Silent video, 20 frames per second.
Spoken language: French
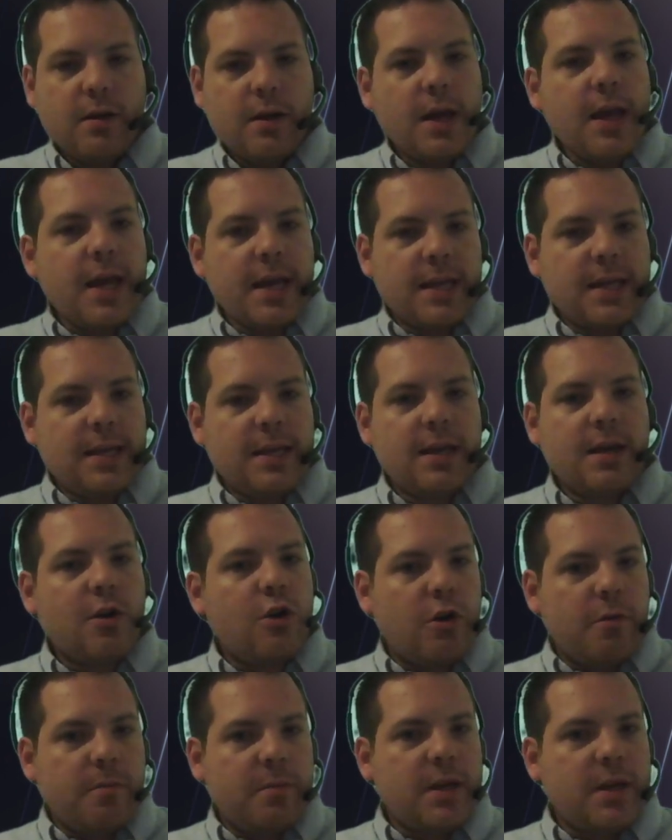et qui
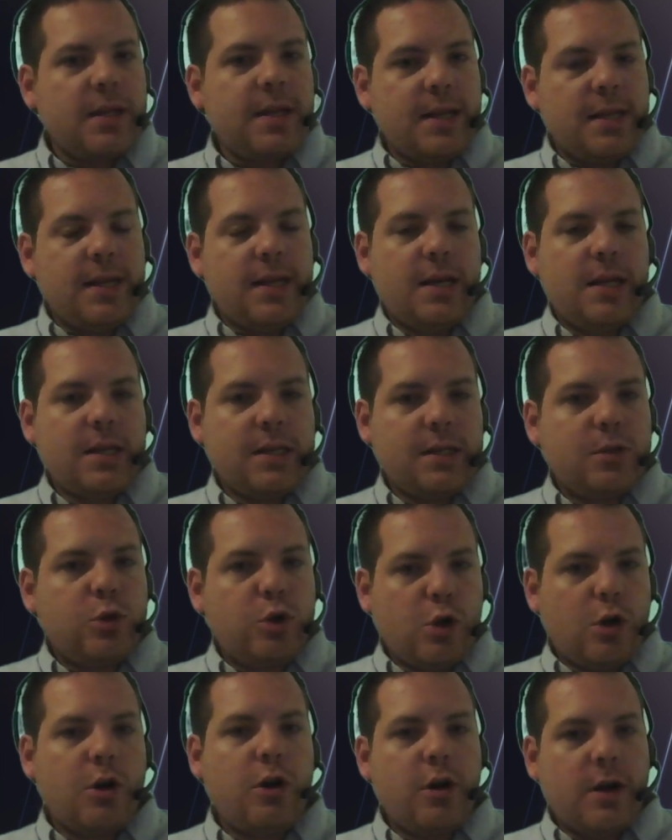commet des délits
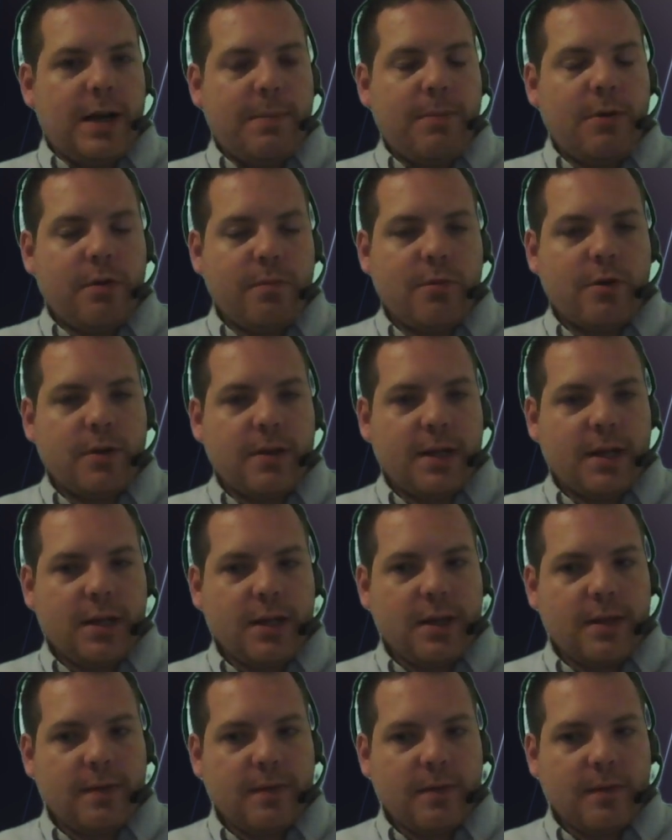sur leur abonnement
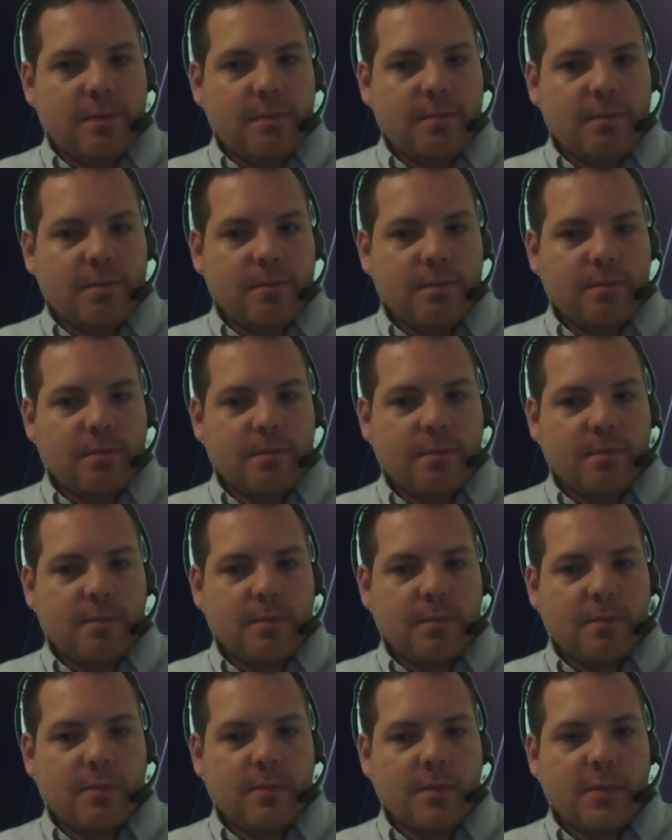Internet.
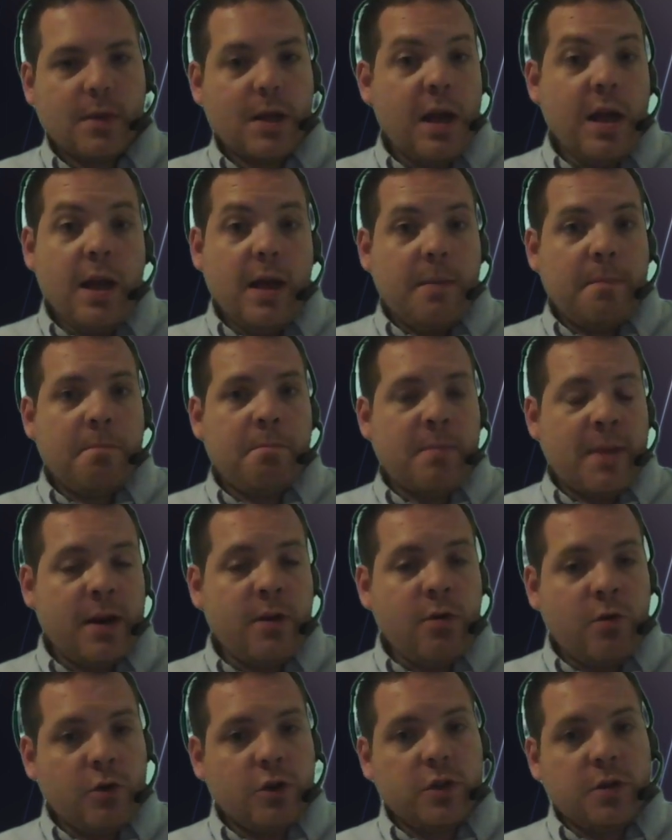
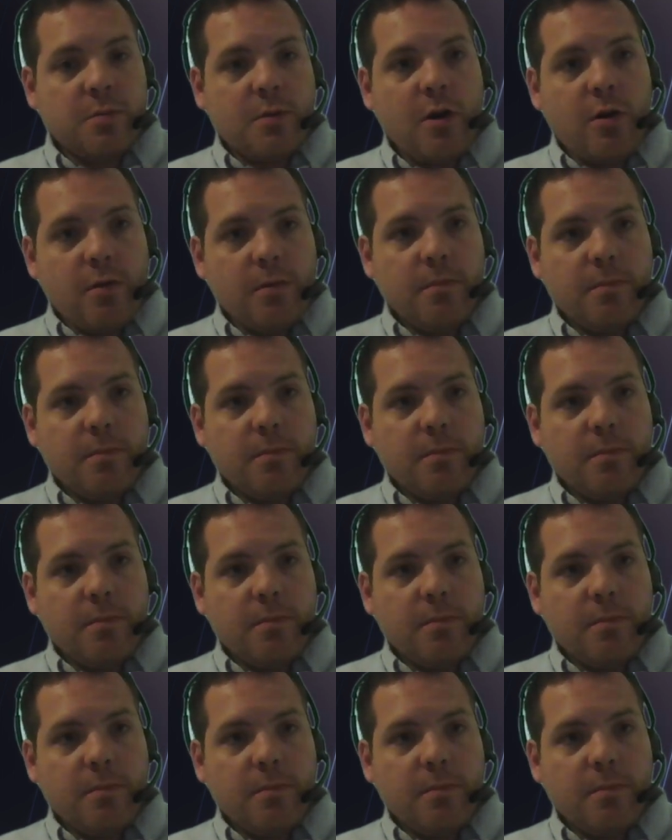Malheureusement,